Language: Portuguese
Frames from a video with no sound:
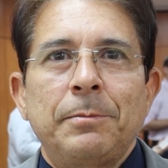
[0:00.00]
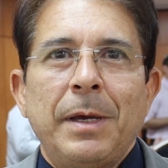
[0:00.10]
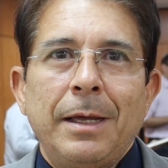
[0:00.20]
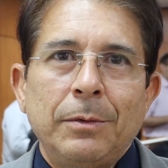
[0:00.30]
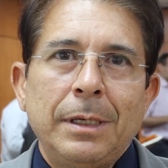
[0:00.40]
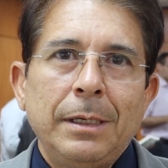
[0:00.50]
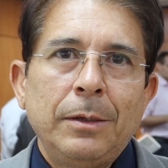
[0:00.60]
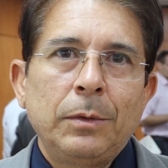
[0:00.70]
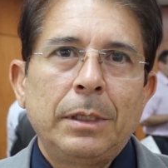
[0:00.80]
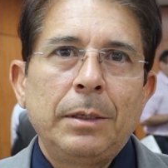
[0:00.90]
presidente
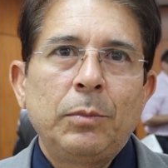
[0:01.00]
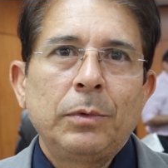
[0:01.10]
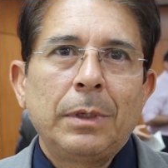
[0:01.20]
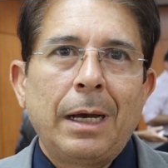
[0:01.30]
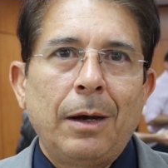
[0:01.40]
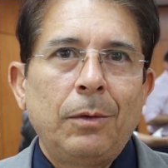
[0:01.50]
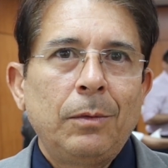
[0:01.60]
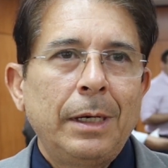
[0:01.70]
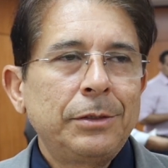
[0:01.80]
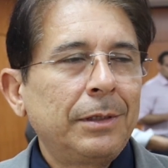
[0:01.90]
do
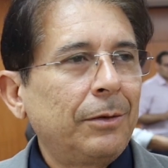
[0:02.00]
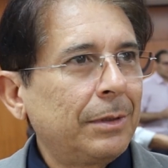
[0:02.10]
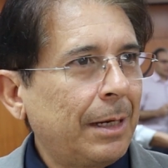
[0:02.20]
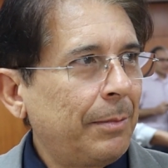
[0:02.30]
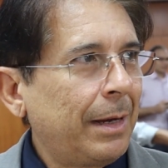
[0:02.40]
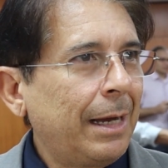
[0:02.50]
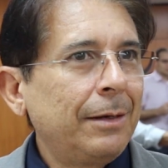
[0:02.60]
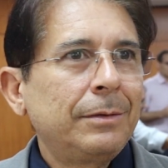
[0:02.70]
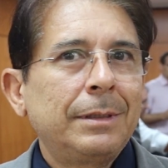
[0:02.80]
TRT-22, o desembargador